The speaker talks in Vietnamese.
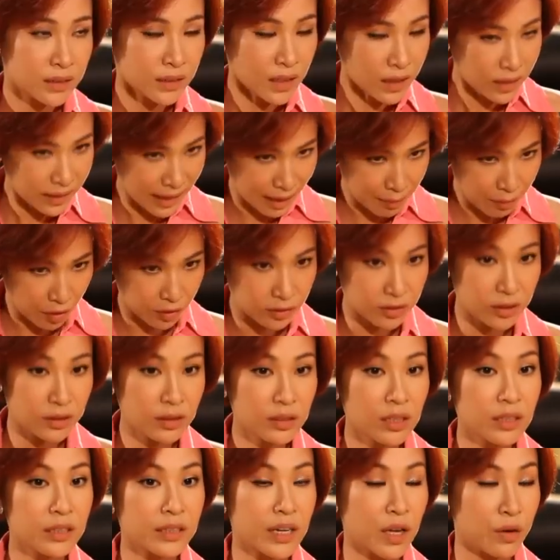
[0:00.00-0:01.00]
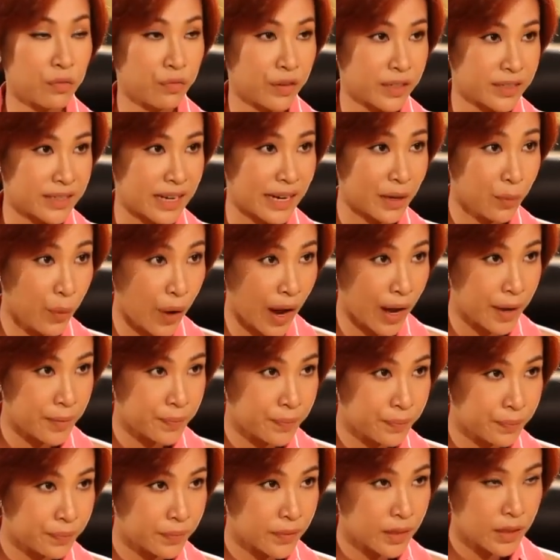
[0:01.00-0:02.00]
tất cả mọi thứ linh đều phải trải qua
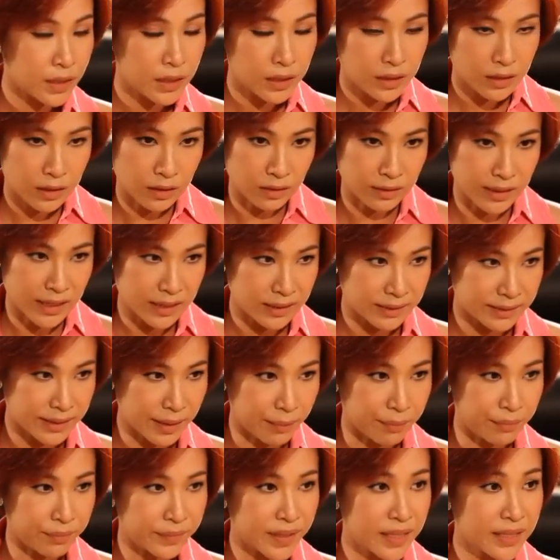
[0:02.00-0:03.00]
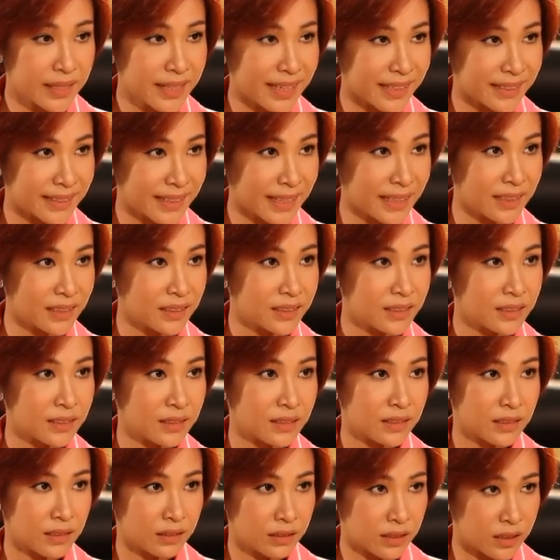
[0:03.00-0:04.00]
từ nhạc chậm đến nhạc nhanh
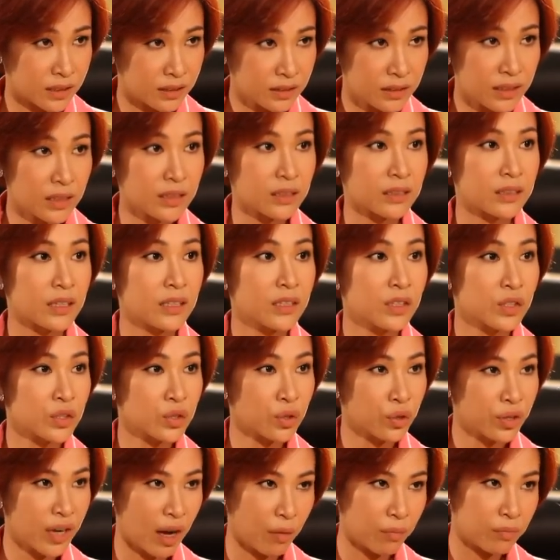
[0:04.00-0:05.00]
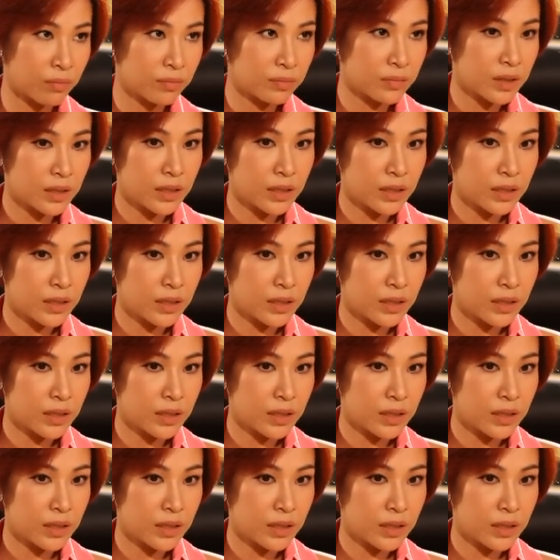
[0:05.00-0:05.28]
từ trữ tình đến sôi động